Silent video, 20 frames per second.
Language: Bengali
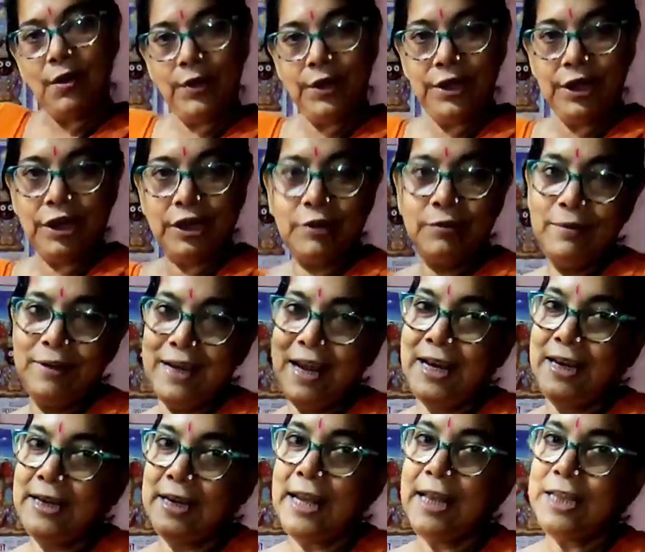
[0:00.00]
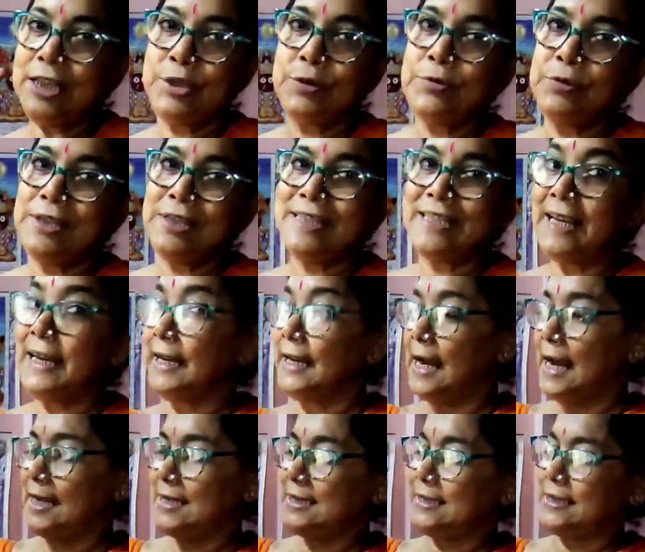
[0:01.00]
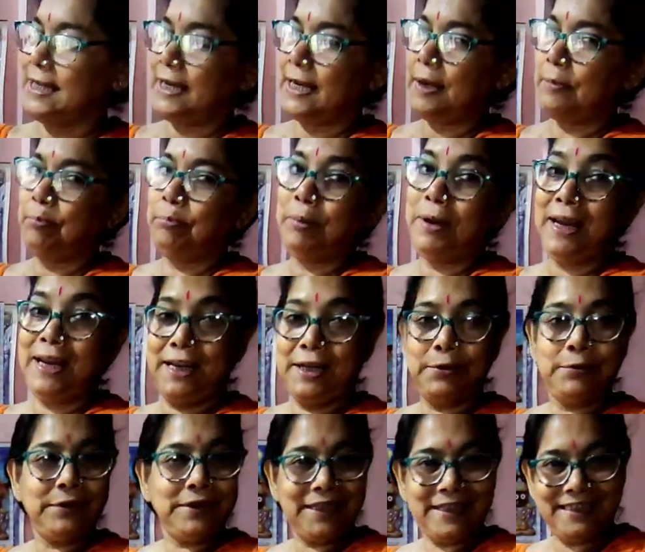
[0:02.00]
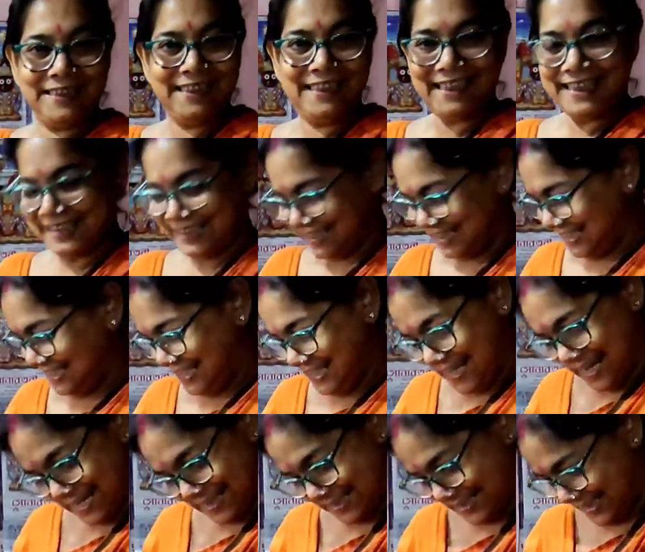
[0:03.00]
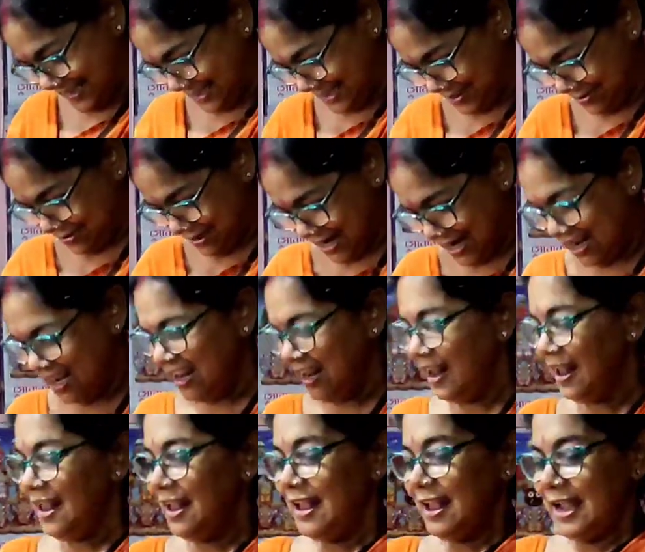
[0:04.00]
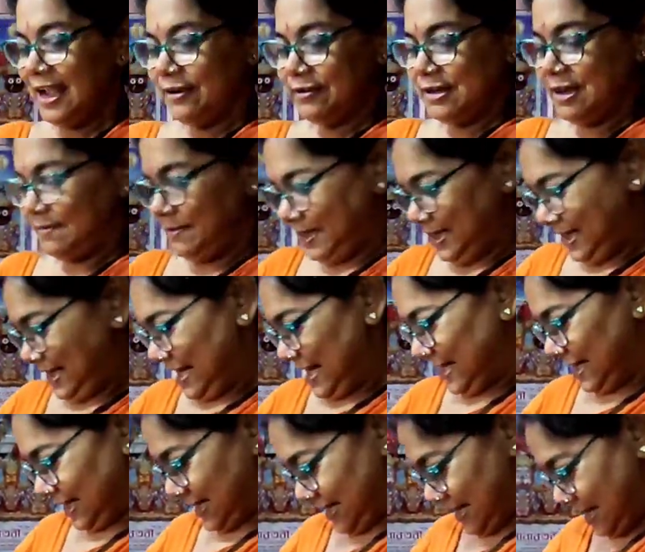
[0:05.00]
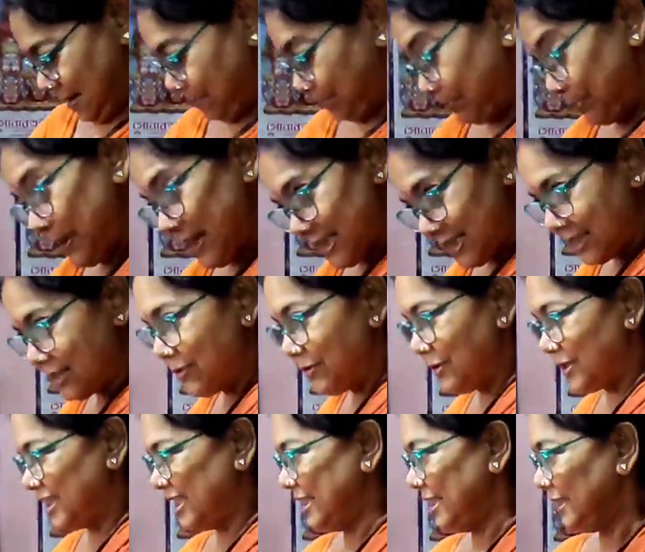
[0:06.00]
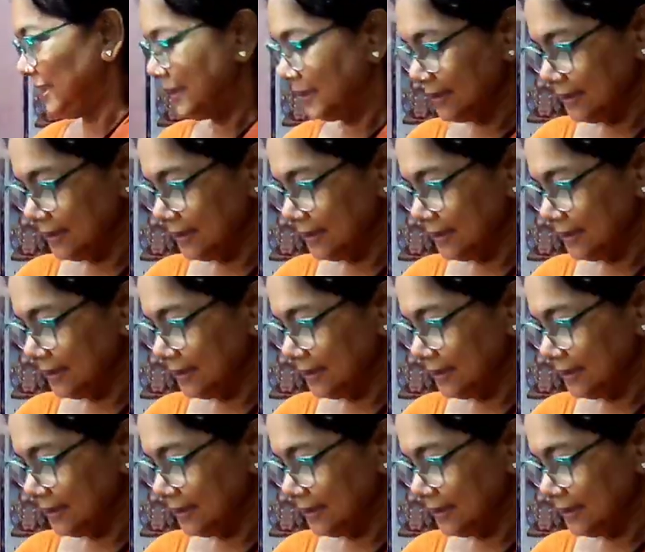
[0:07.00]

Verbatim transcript: ওই রকম লাল লাল ঝুলছে গাছ থেকে পেরে ওদের দিয়েছে নিয়ে এসেছে ওরা এখন আমি এটাকে পেস্ট করছি